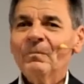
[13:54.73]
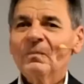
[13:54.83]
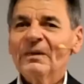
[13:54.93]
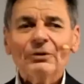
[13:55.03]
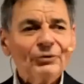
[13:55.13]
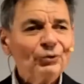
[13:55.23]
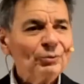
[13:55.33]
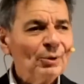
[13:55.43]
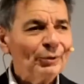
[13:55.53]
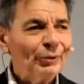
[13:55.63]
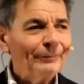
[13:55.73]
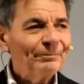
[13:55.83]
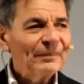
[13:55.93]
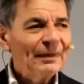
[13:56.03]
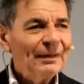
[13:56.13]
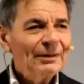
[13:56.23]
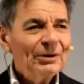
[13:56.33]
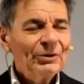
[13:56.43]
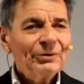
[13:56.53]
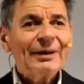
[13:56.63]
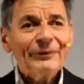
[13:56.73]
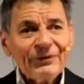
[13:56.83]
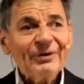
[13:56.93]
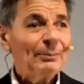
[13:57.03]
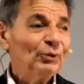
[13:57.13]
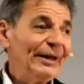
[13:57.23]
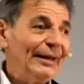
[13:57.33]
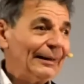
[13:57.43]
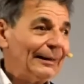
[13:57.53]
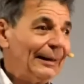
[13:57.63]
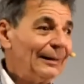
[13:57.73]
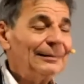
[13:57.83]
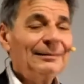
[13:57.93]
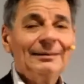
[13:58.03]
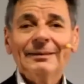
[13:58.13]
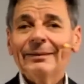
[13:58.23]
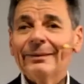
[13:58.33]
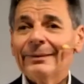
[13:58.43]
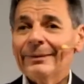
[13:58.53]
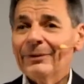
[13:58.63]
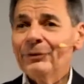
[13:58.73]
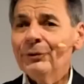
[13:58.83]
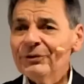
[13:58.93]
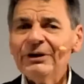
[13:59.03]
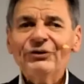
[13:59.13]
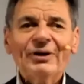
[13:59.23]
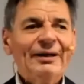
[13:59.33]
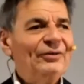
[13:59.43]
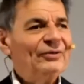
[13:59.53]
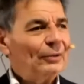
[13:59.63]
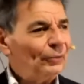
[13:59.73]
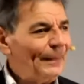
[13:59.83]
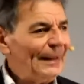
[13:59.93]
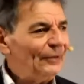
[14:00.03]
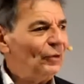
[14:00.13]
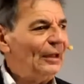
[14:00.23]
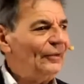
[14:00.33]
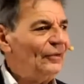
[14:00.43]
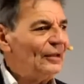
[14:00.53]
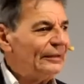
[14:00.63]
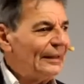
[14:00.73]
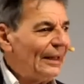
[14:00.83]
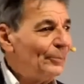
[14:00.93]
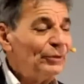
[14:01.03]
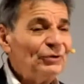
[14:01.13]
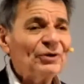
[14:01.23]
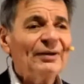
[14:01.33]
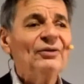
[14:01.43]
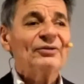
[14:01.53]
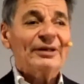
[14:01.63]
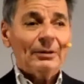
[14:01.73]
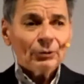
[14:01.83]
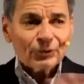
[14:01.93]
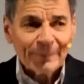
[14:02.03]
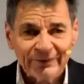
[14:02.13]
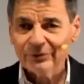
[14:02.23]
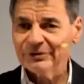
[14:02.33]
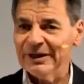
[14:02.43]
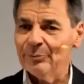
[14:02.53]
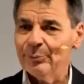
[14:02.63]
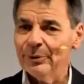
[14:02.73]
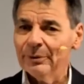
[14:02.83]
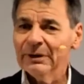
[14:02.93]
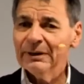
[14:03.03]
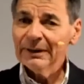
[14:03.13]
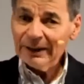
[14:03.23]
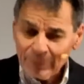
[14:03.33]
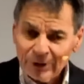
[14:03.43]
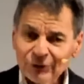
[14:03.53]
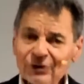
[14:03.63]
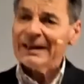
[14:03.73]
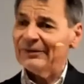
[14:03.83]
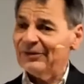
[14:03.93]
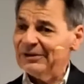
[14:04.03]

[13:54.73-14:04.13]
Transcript: nello stesso modo. La fisica moderna non dice che esiste lo spazio e che esiste il tempo, dice che esiste lo spazio-tempo e poi c'è l'asse